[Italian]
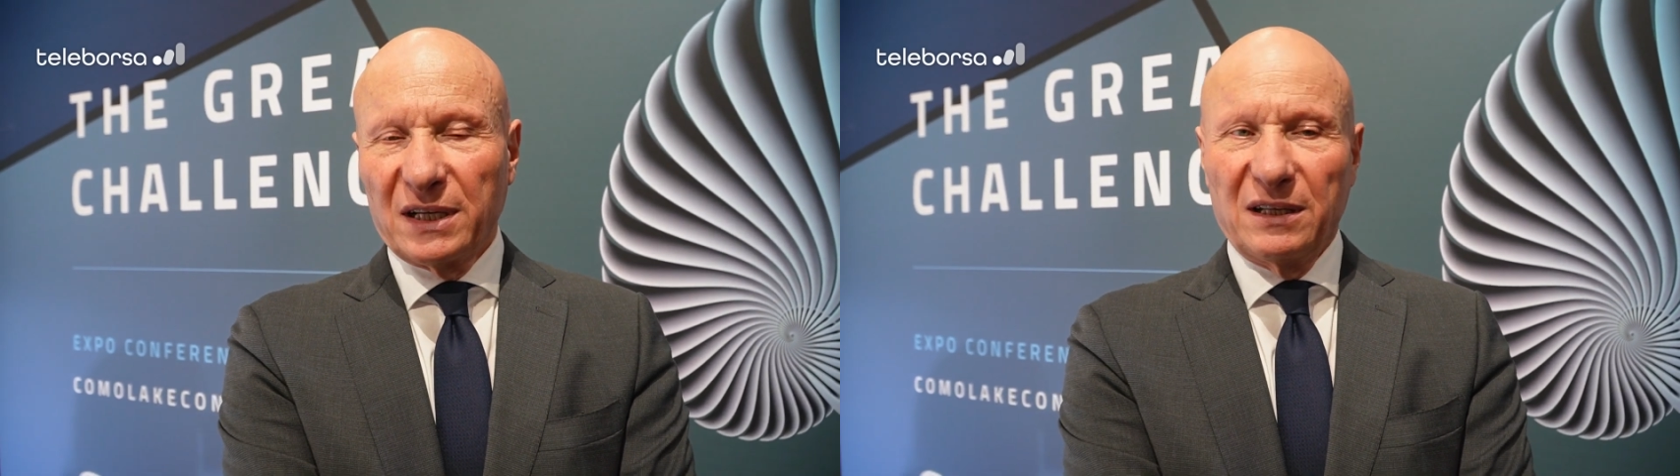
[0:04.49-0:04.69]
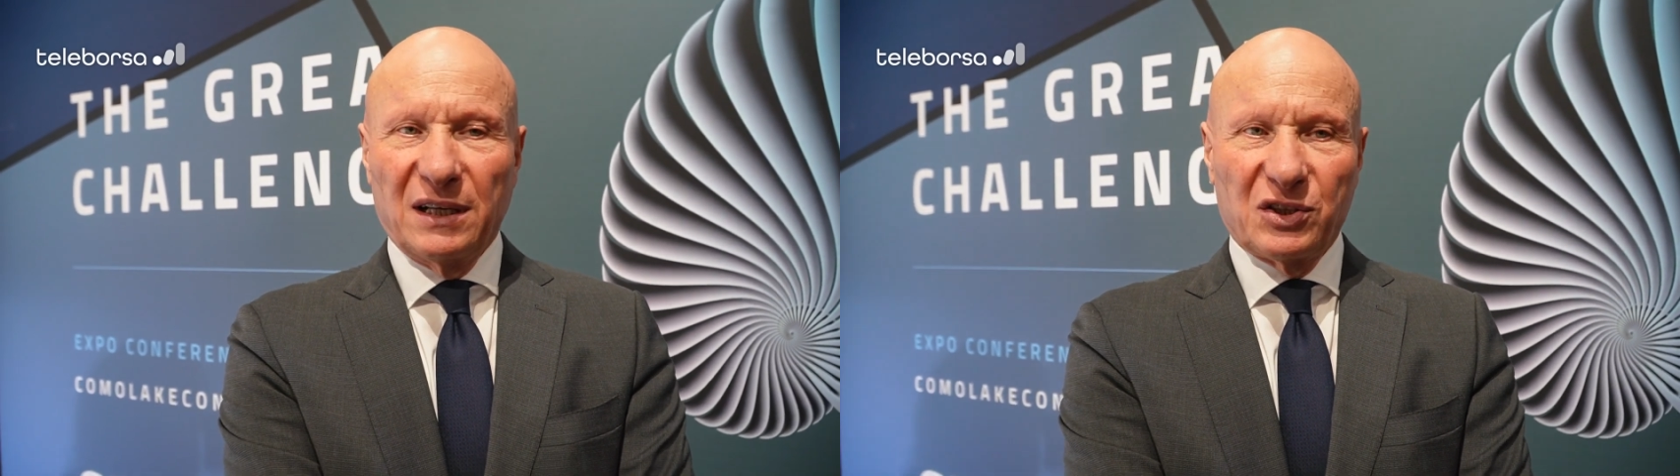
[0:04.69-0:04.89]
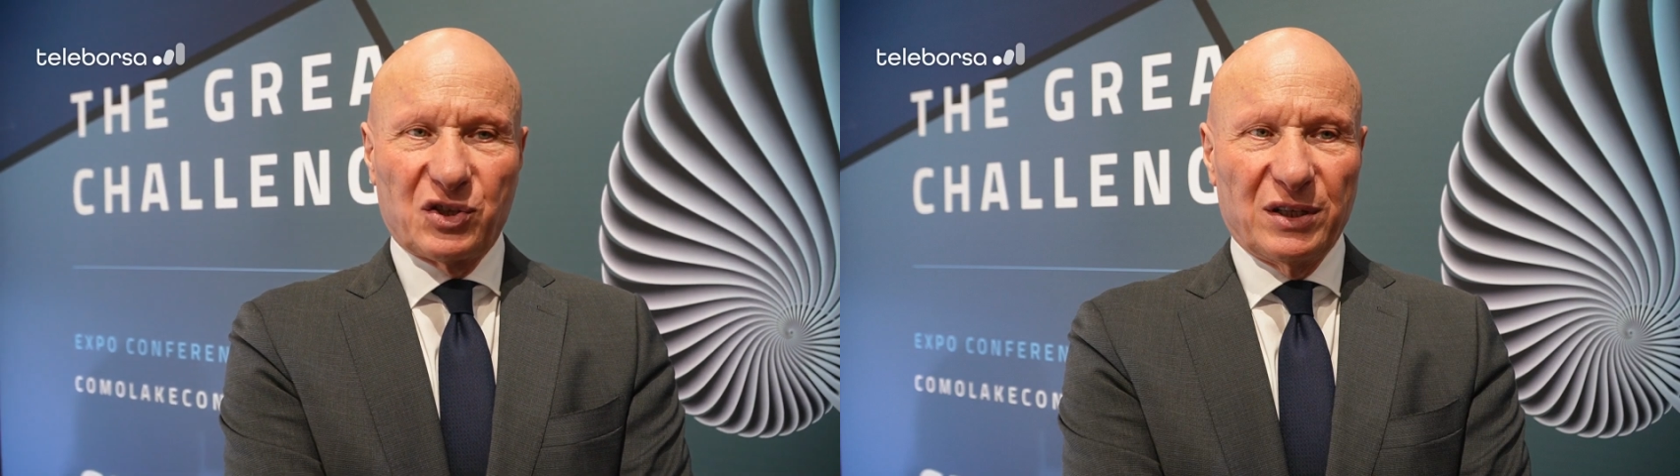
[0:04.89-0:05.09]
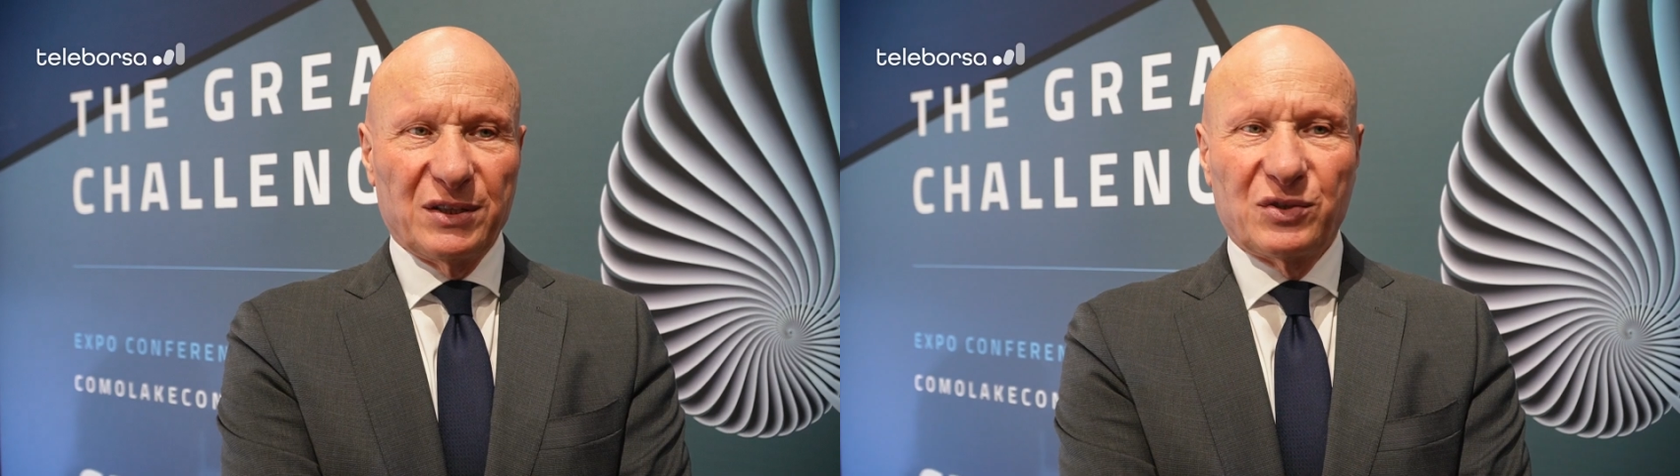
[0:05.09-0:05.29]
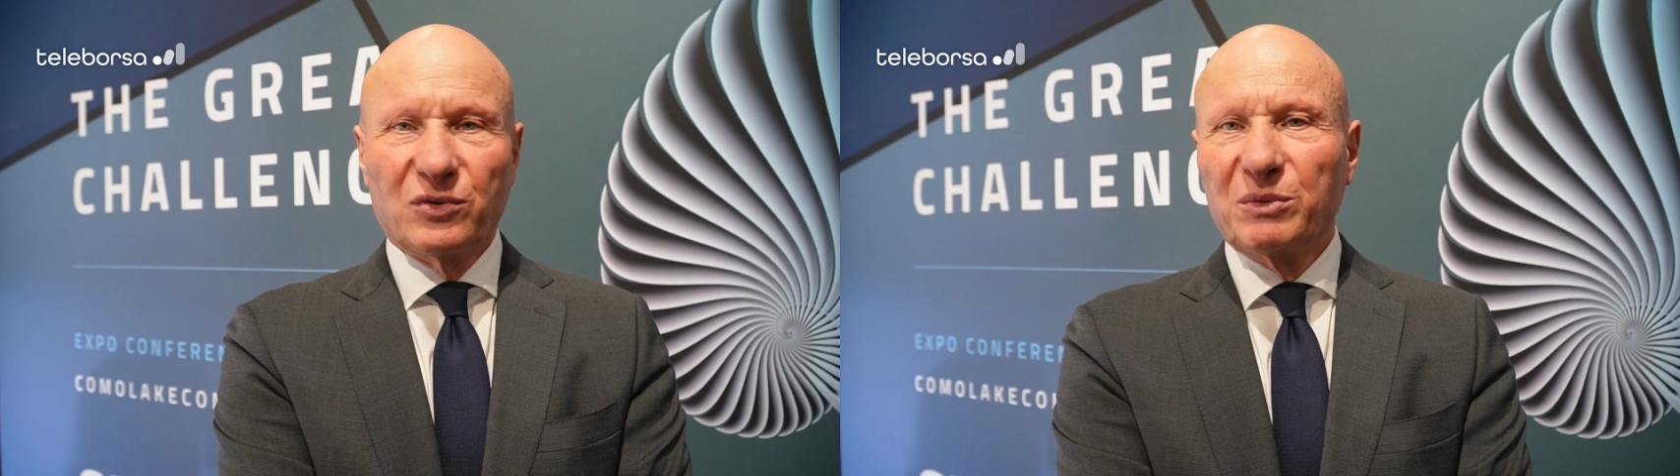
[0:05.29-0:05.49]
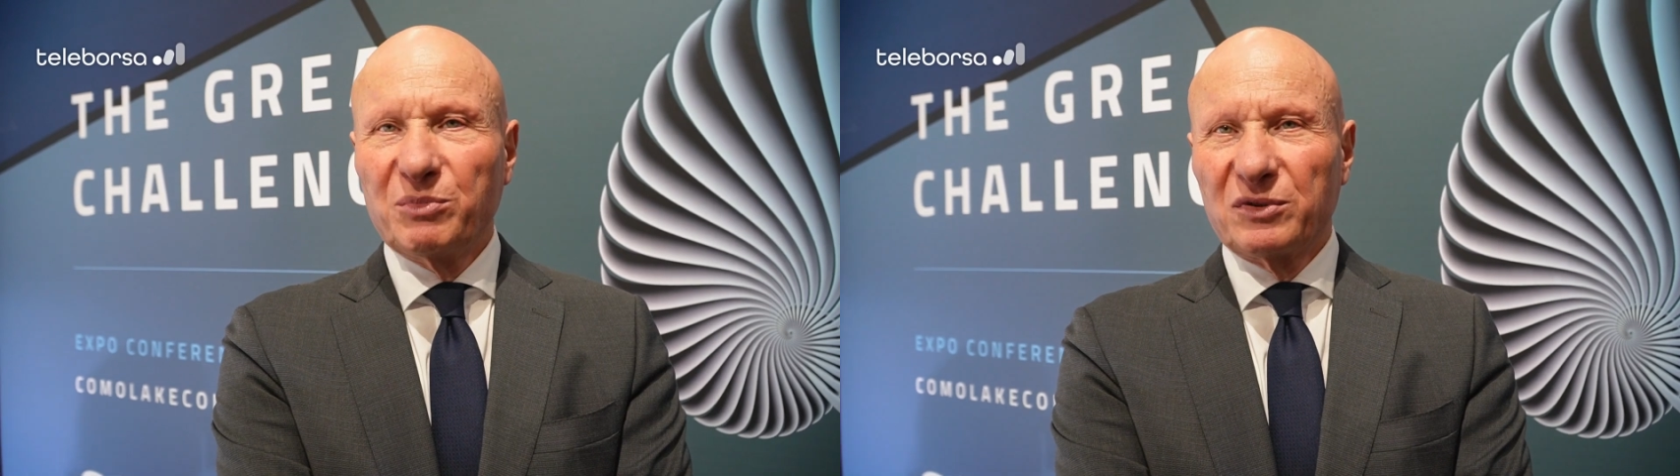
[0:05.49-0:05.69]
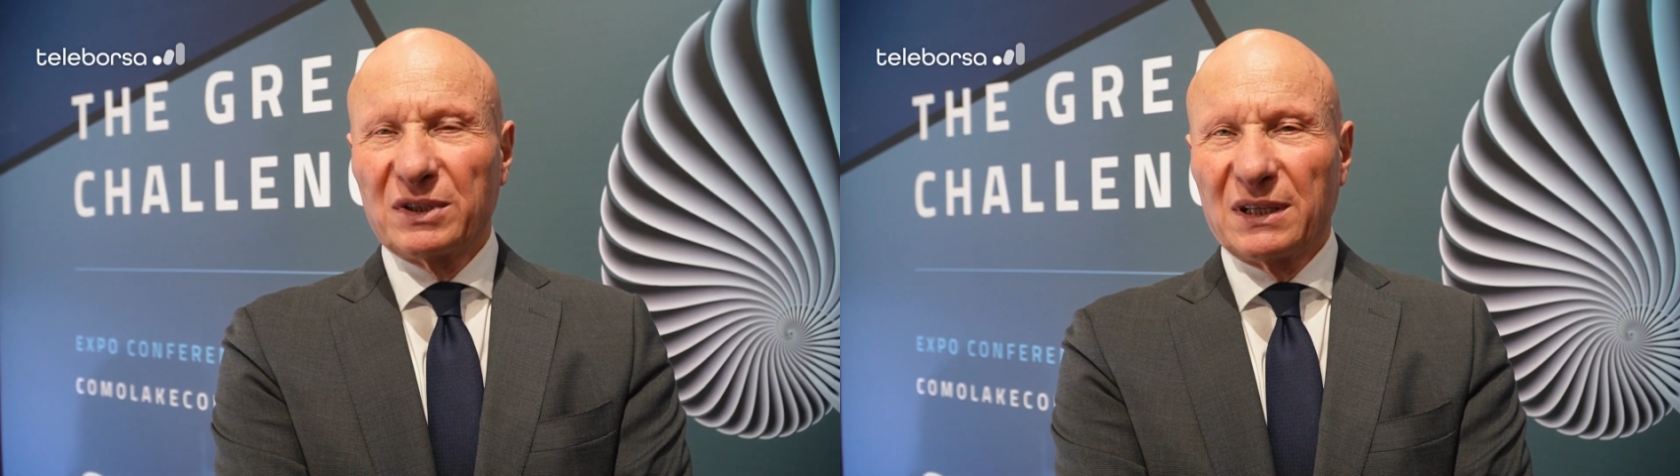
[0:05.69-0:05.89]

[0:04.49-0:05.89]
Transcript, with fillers: che nasce su input